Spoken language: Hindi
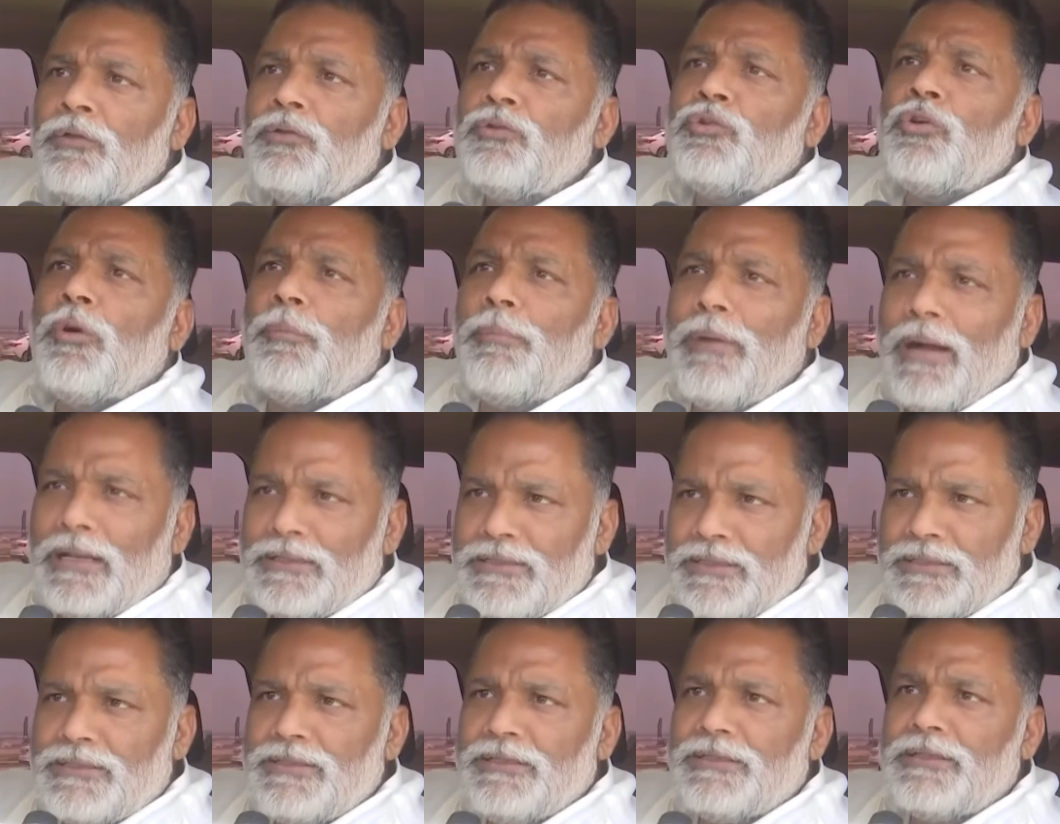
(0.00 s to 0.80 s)
जो
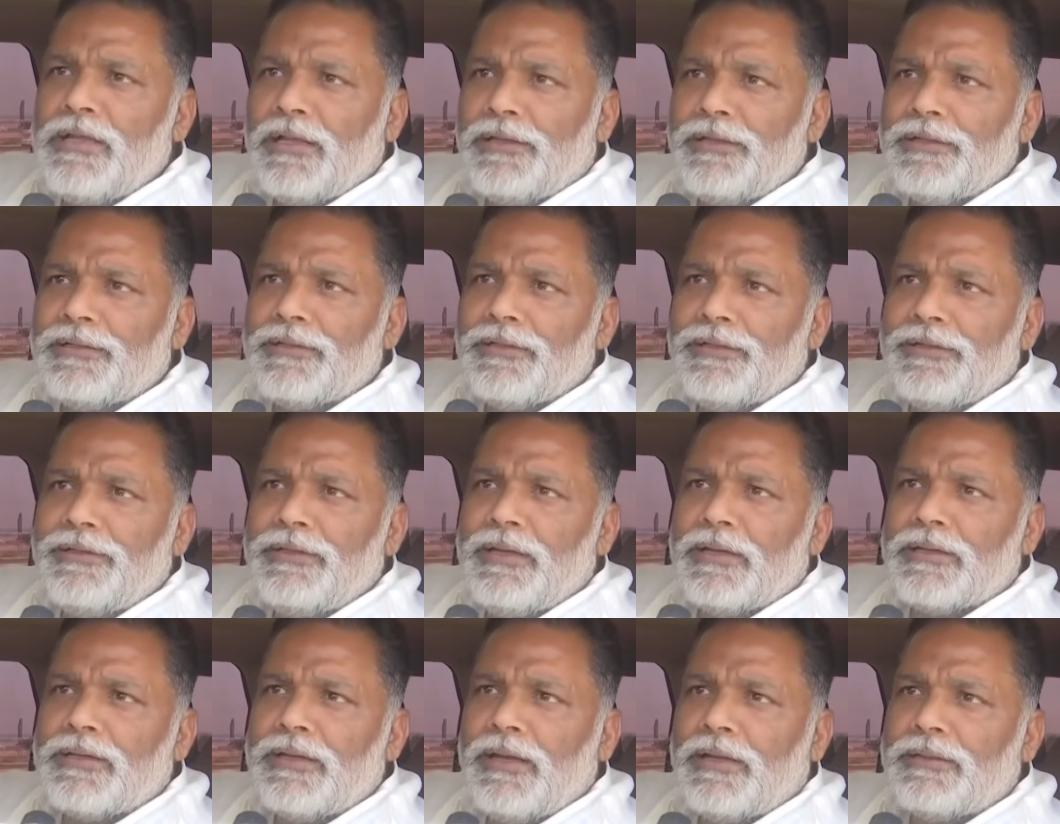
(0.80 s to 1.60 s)
माझी जी दलित
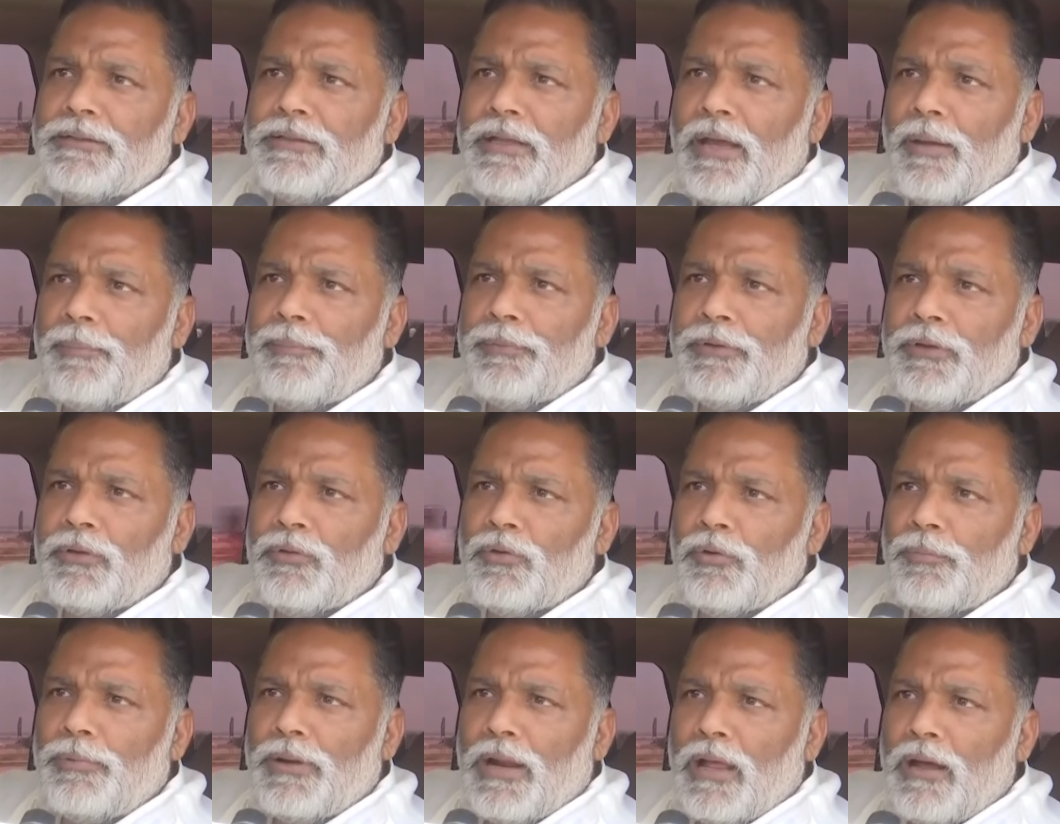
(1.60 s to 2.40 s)
लीडर कहते हैं अपने
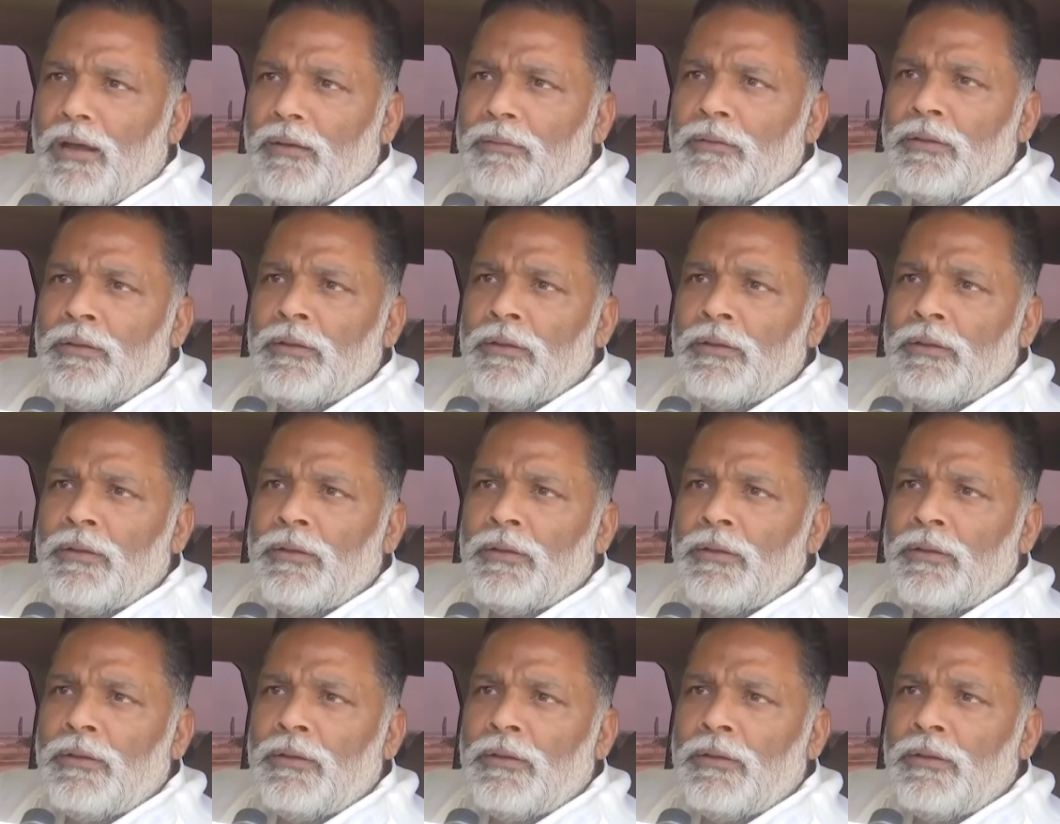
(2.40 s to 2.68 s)
को बड़ा